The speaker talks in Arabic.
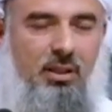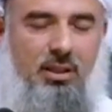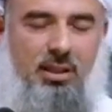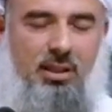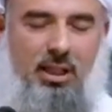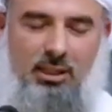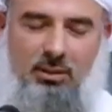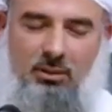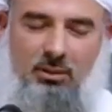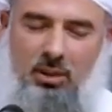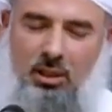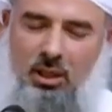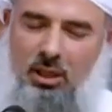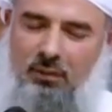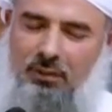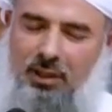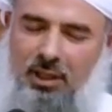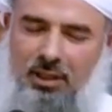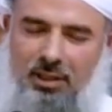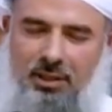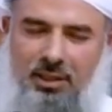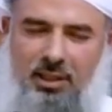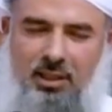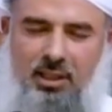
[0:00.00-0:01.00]
إذا توقف
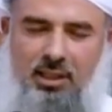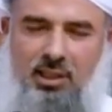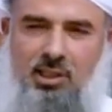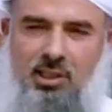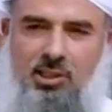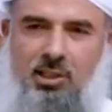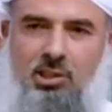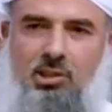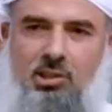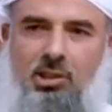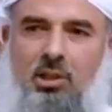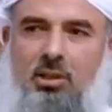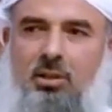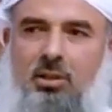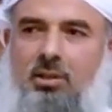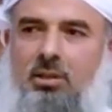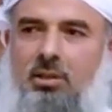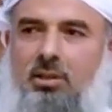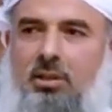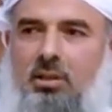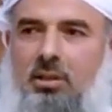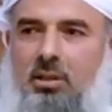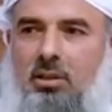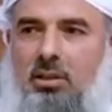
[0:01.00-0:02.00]
عن ذكر يستشعر
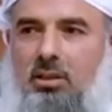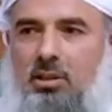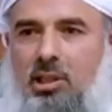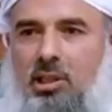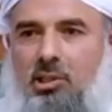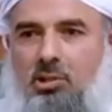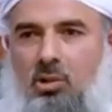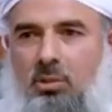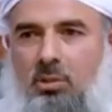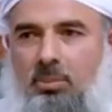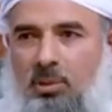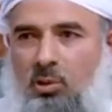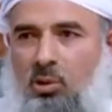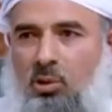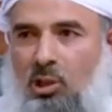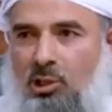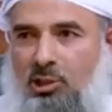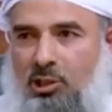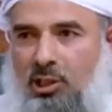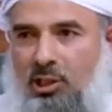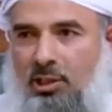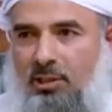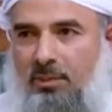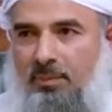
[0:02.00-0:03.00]
يشعر
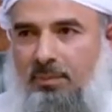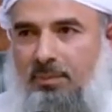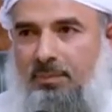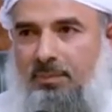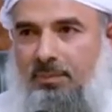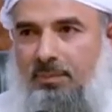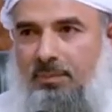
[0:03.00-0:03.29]
بوحشة